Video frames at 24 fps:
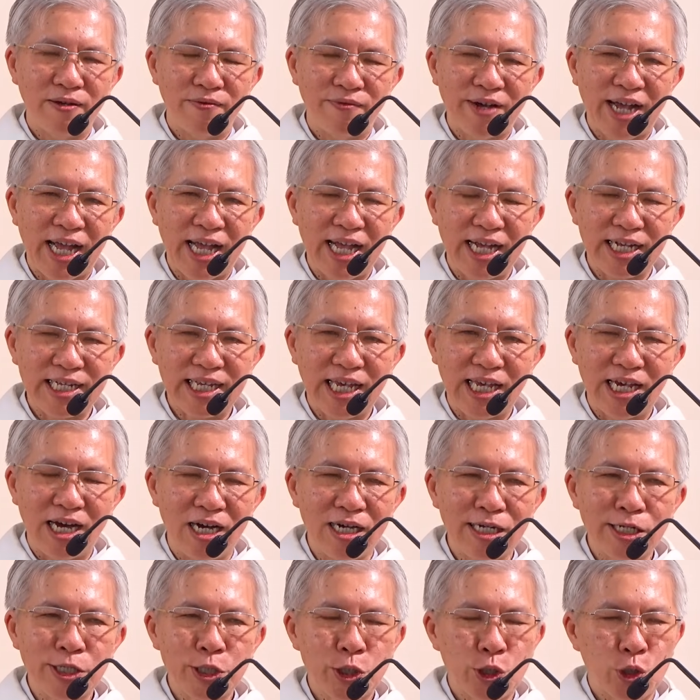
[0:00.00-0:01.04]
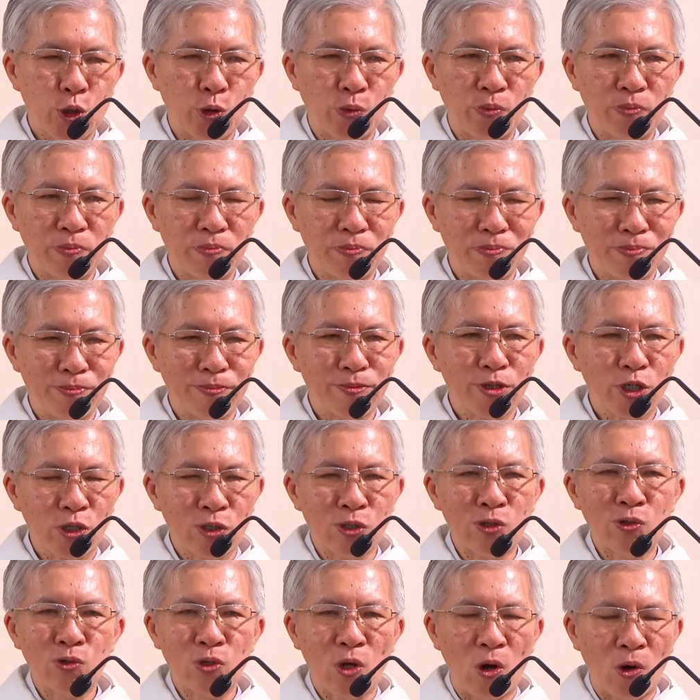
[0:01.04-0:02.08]
và cái ân sủng
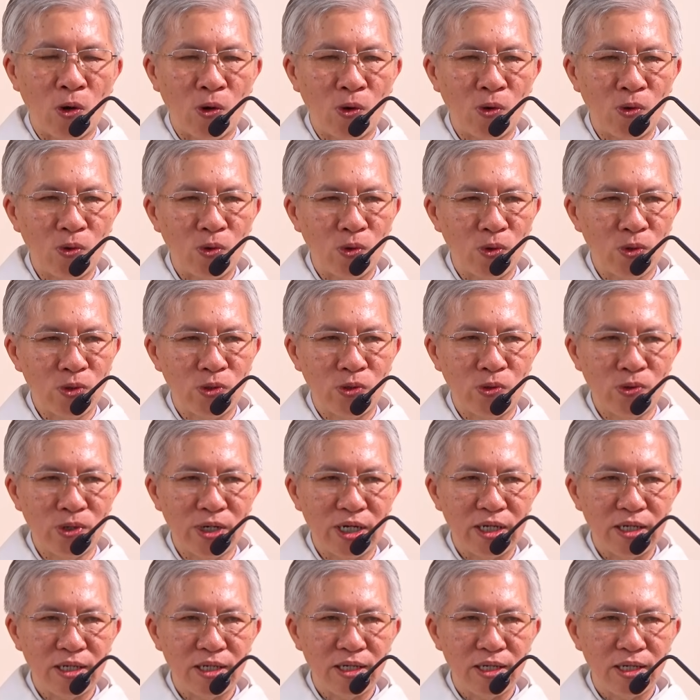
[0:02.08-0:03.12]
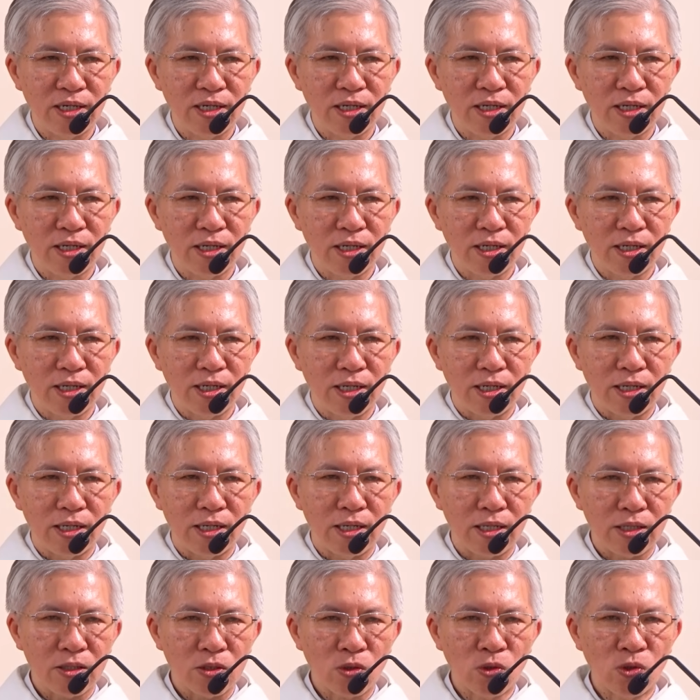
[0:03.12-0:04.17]
cứu độ của Chúa
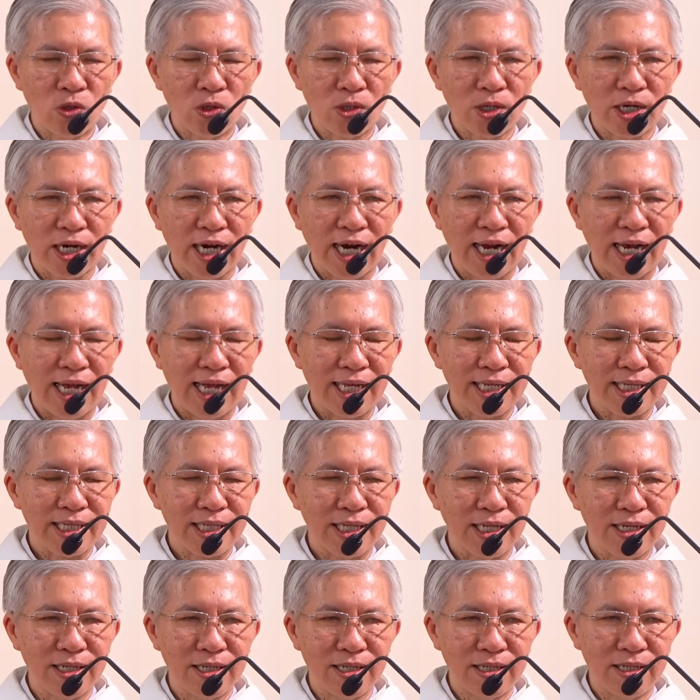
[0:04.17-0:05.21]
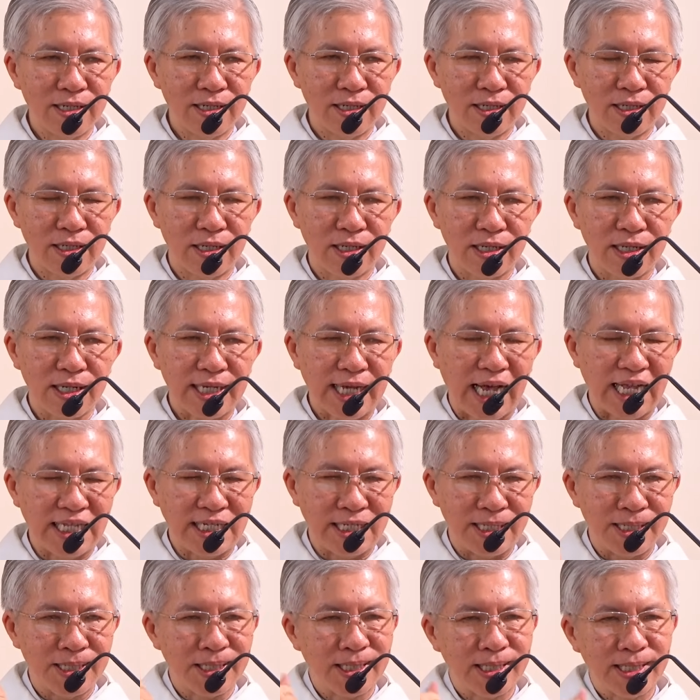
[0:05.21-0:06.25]
tuôn ra từ
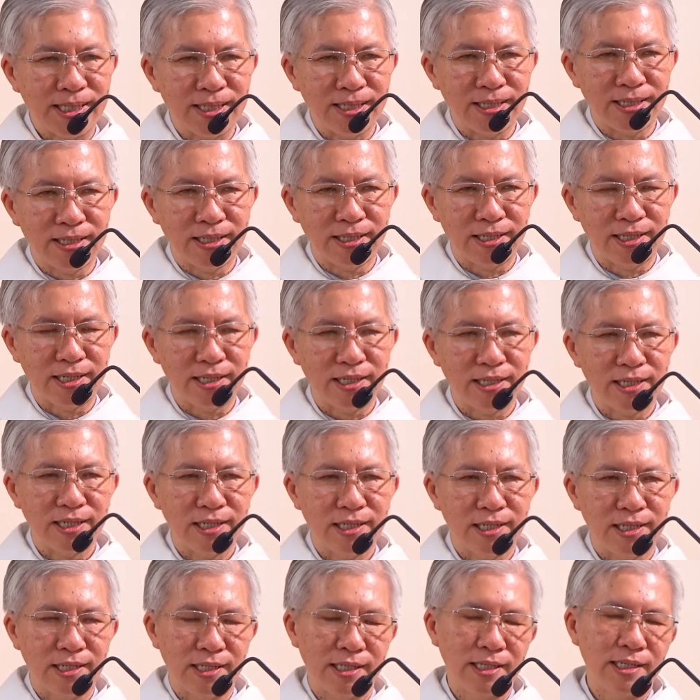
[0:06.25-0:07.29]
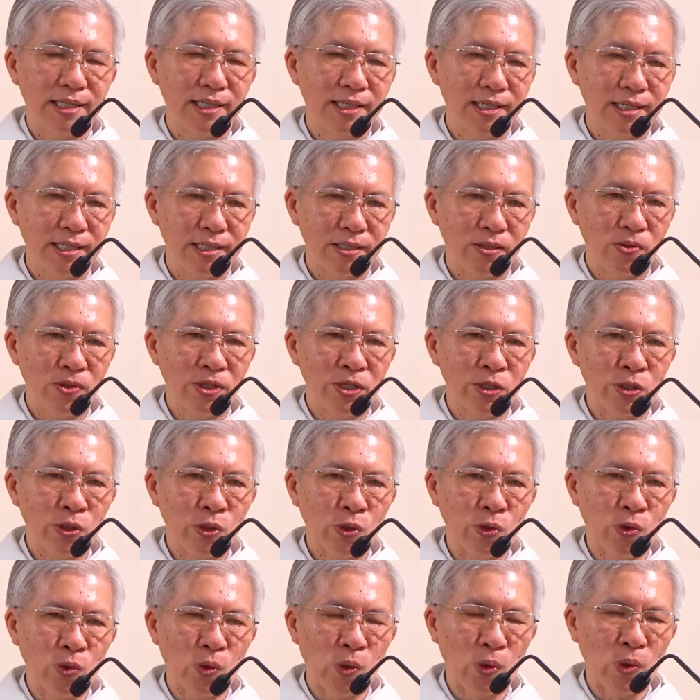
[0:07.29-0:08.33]
cạnh sườn à, Chúa
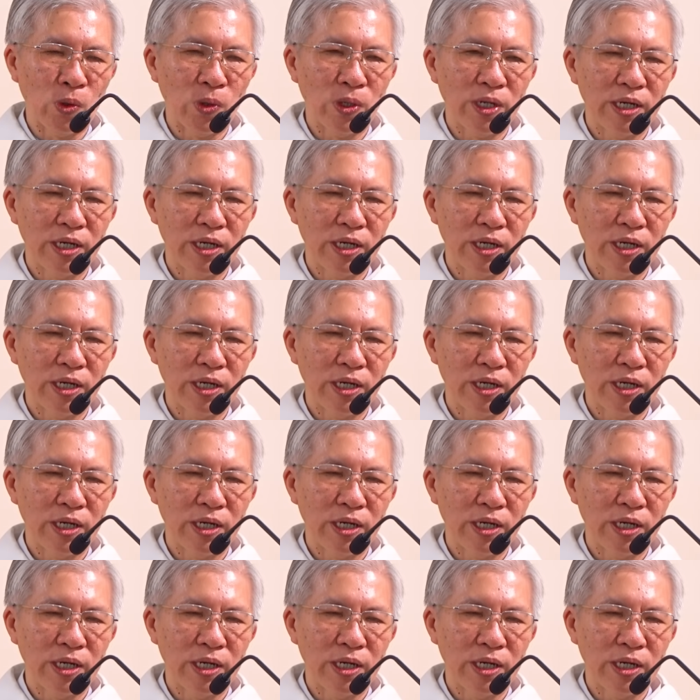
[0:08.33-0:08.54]
Giêsu